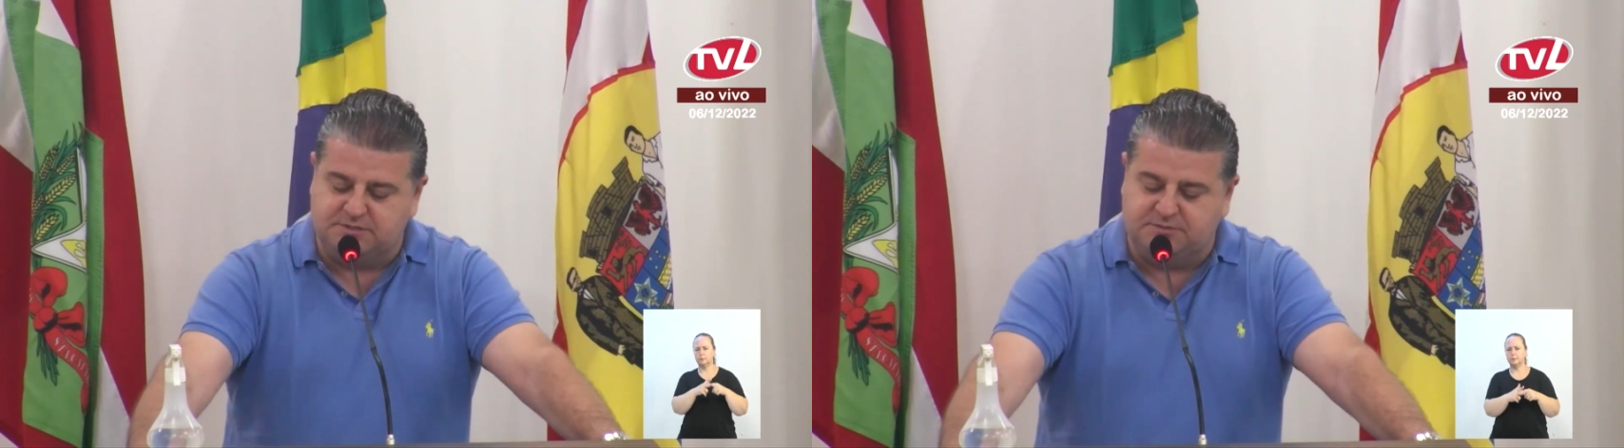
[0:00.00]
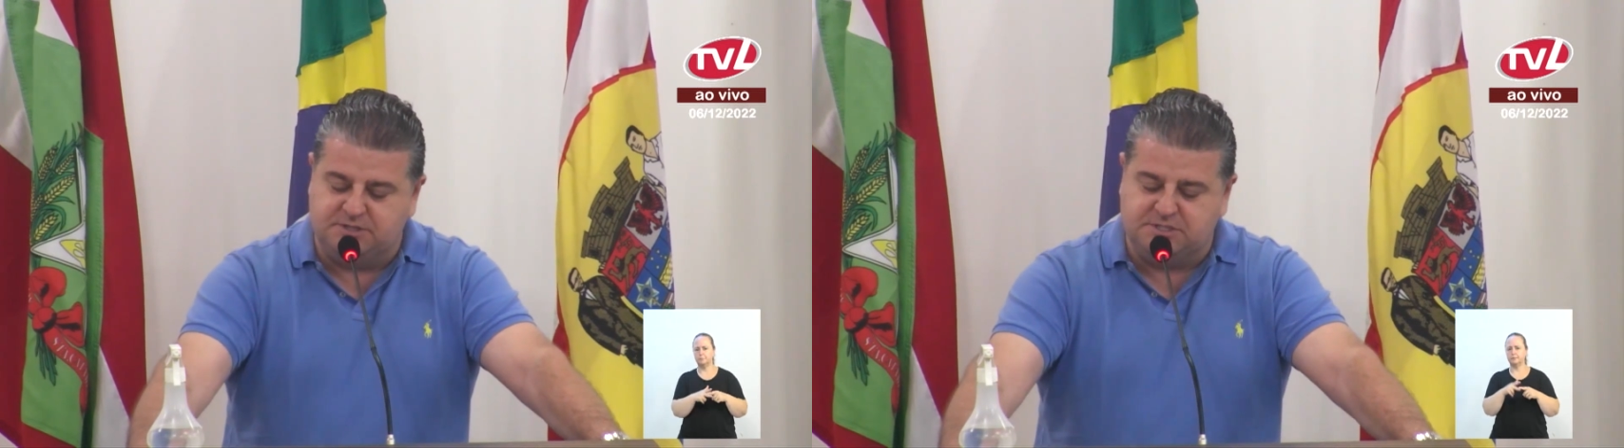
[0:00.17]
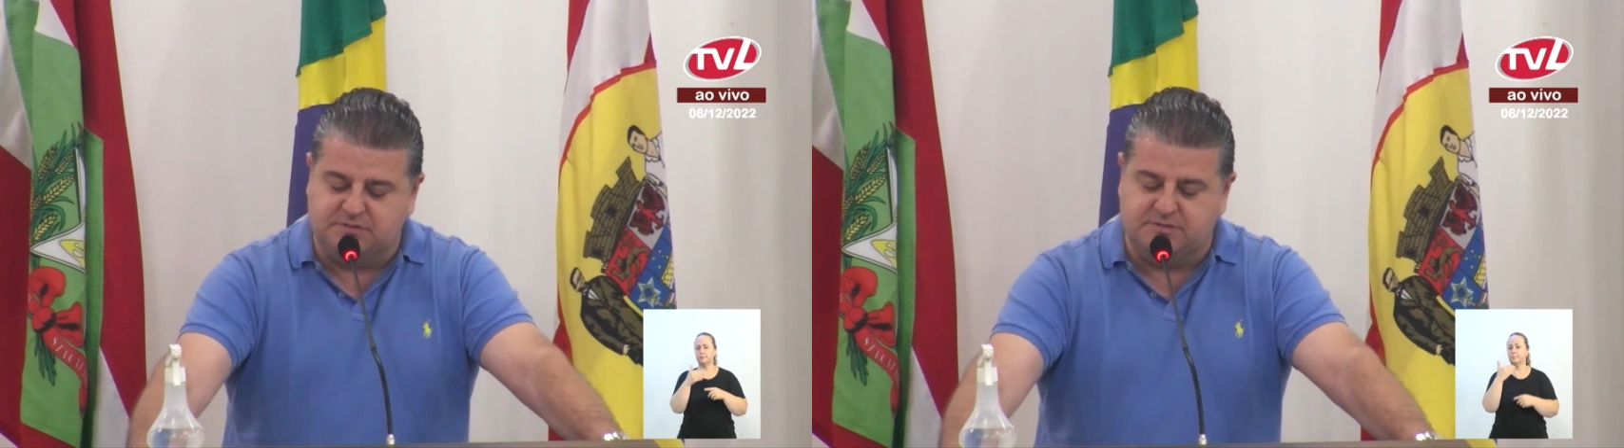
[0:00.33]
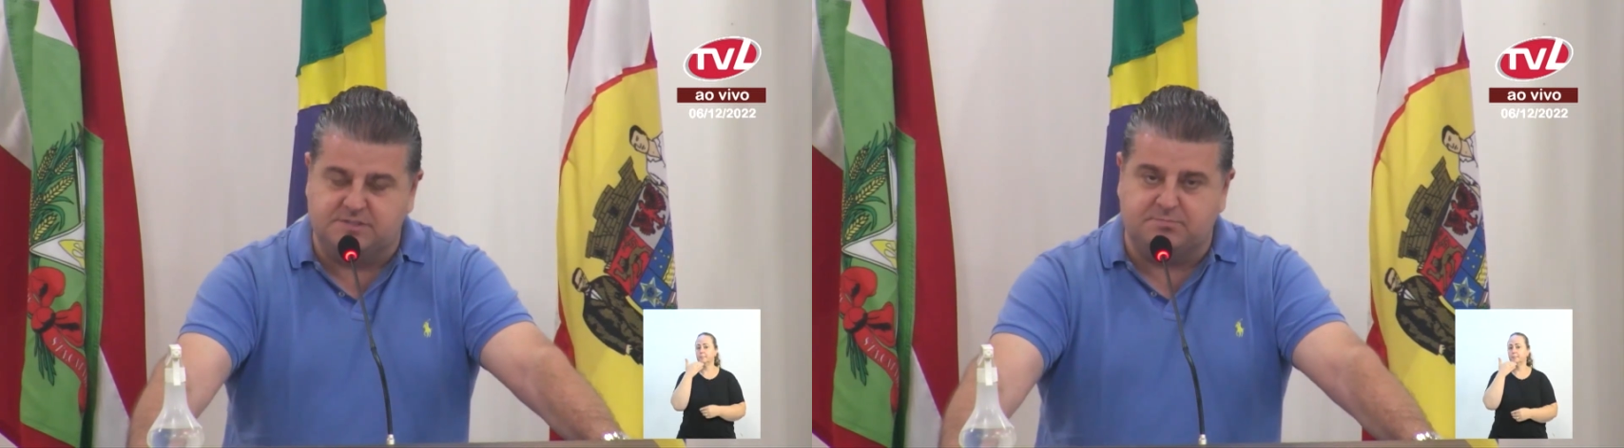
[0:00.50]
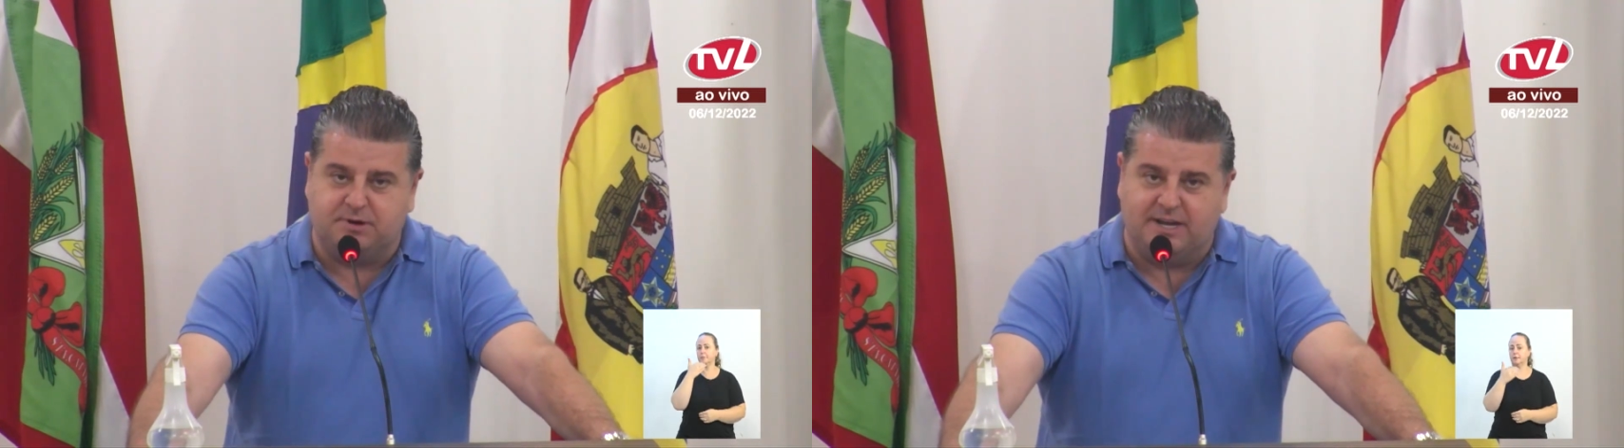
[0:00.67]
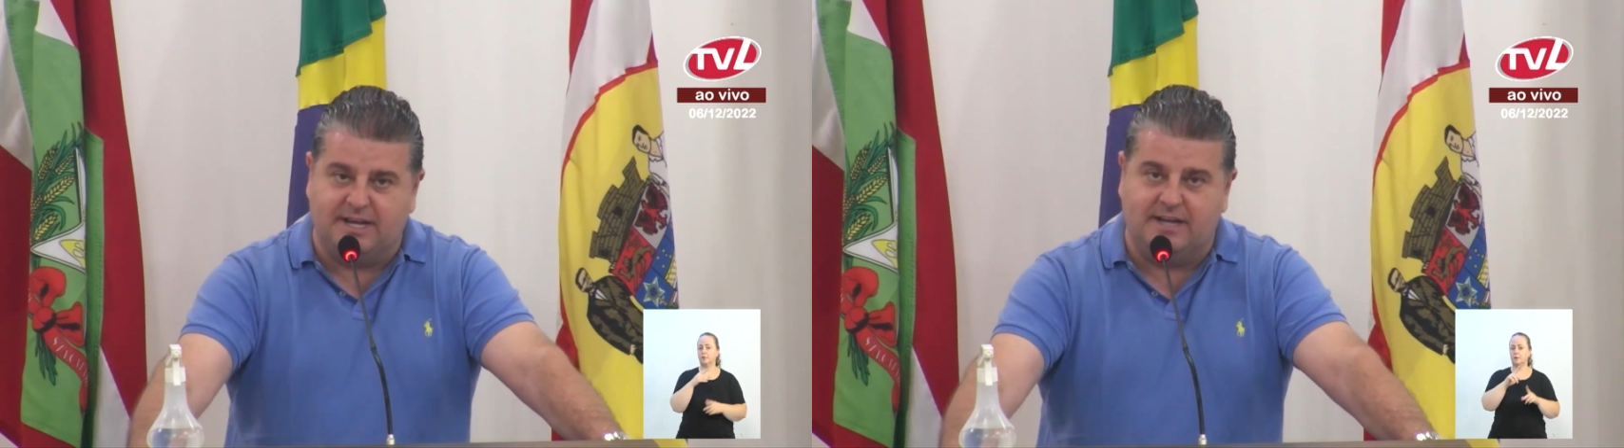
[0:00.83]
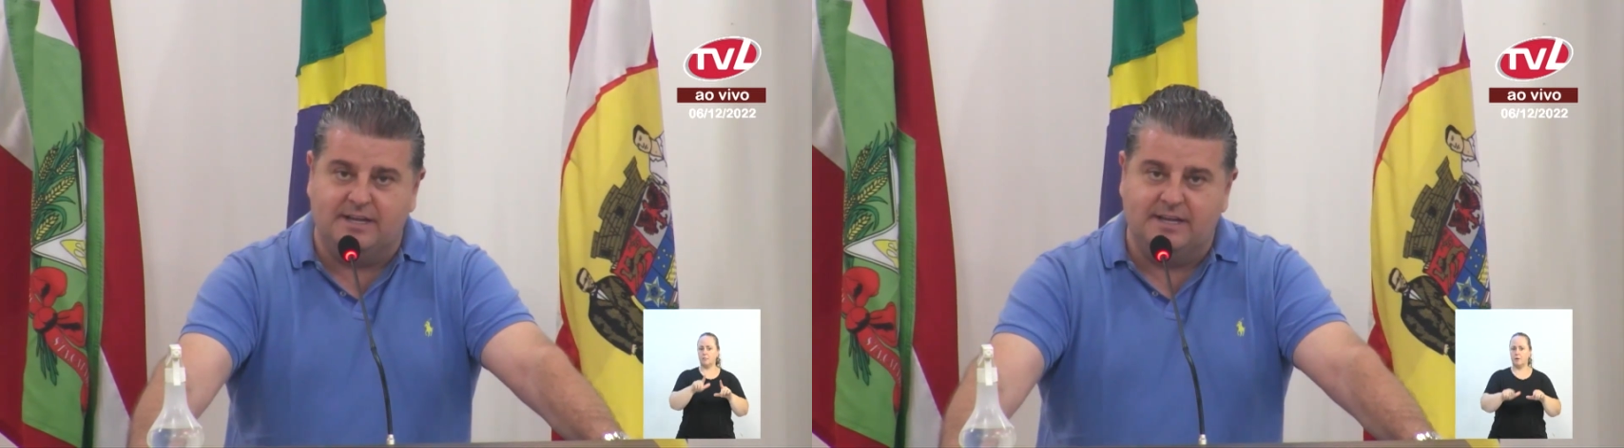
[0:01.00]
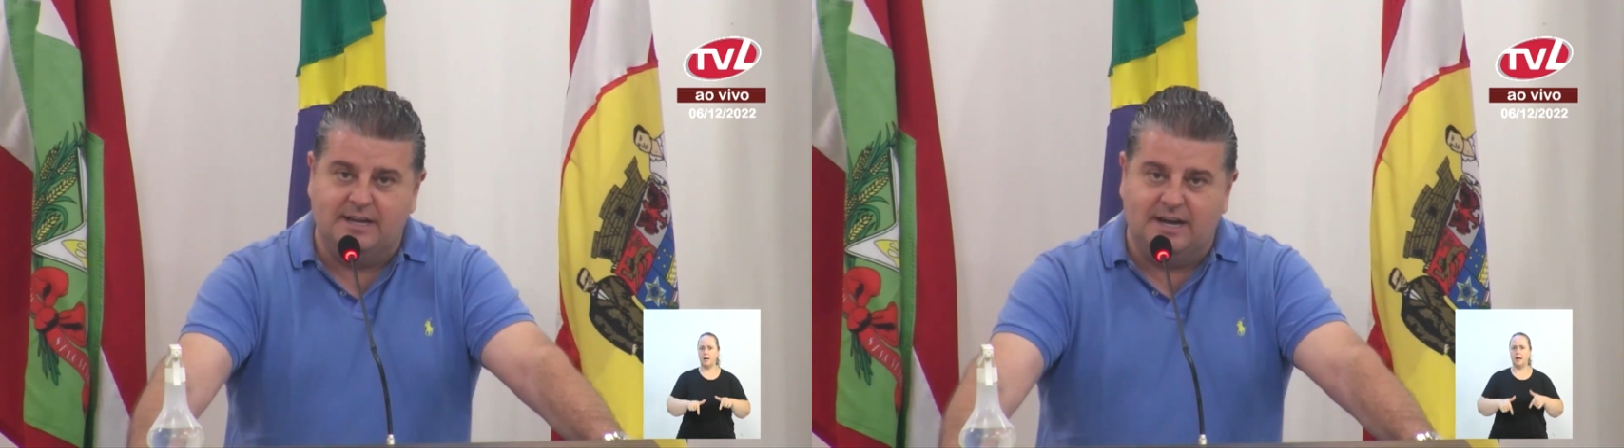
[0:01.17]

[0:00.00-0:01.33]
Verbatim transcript: efetivas para